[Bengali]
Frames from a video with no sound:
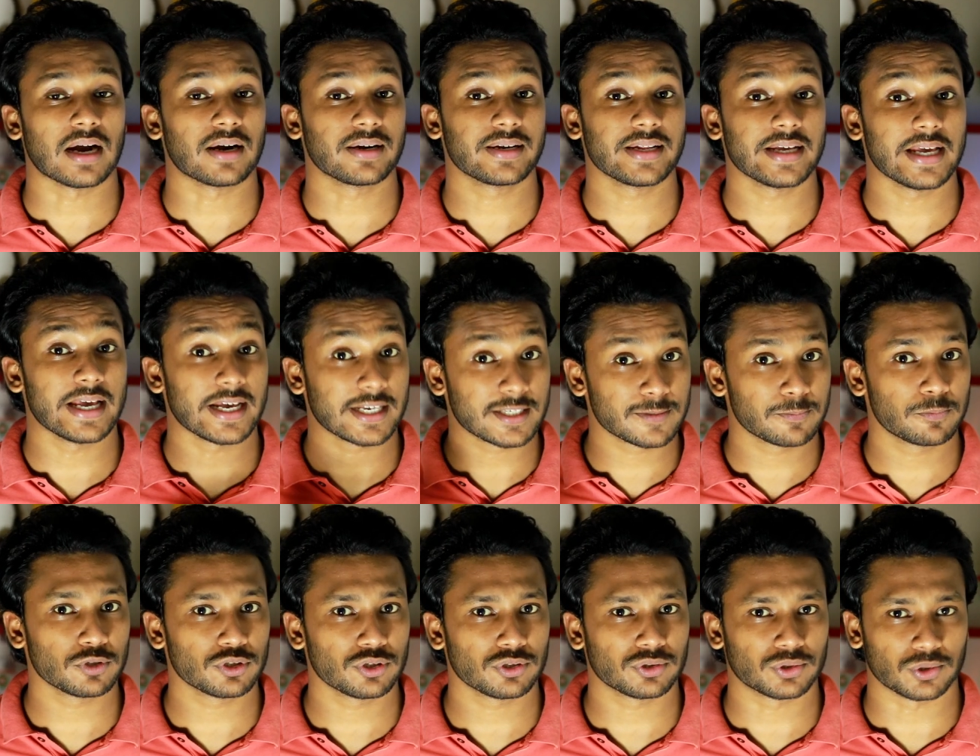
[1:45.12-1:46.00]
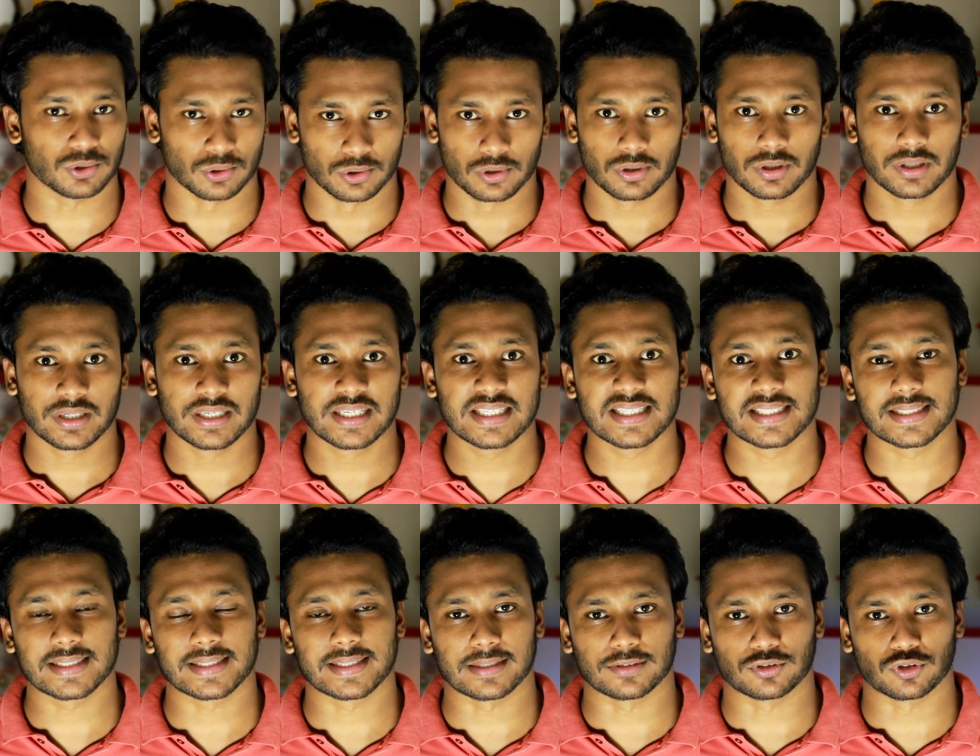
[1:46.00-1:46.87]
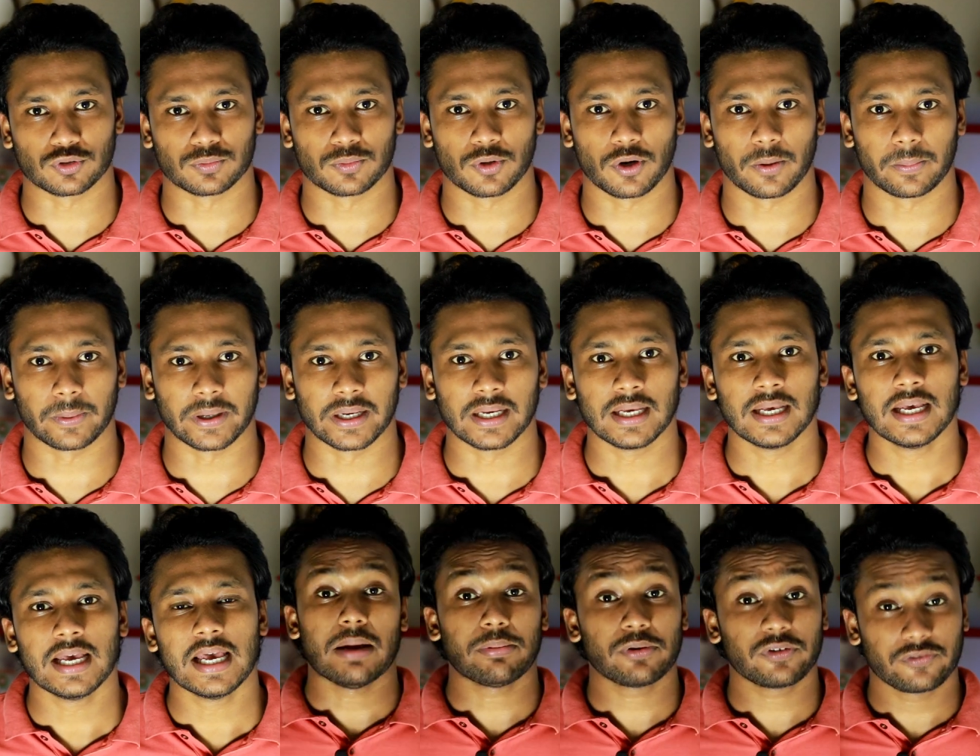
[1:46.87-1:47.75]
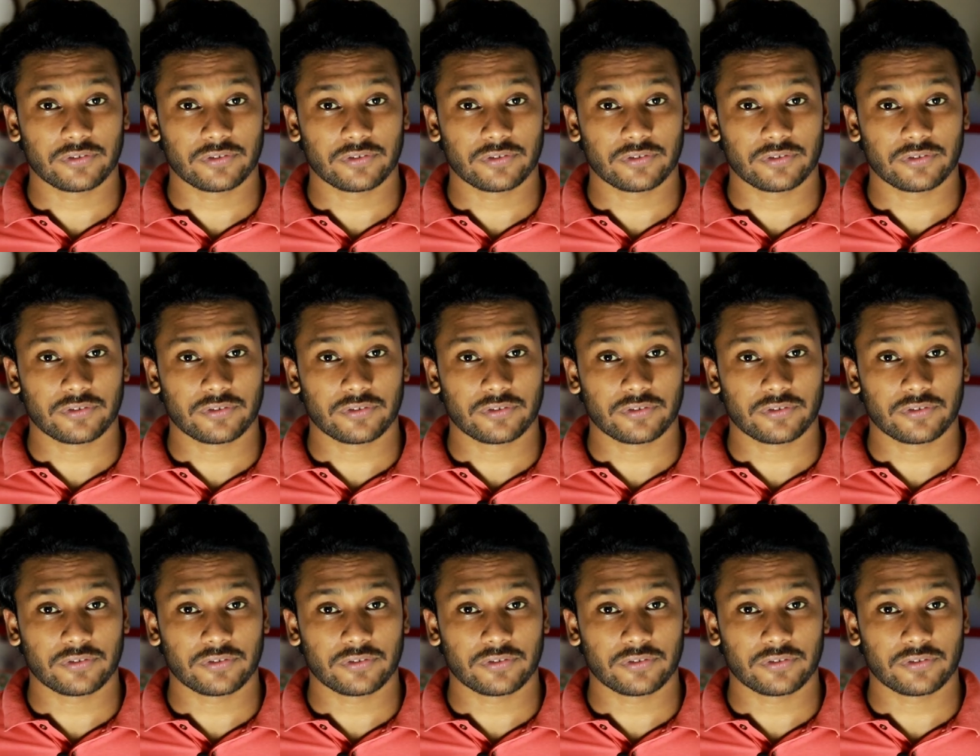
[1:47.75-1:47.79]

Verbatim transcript: থার্টি এক্স পর্যন্ত ডিজিটাল জুম হবে এবং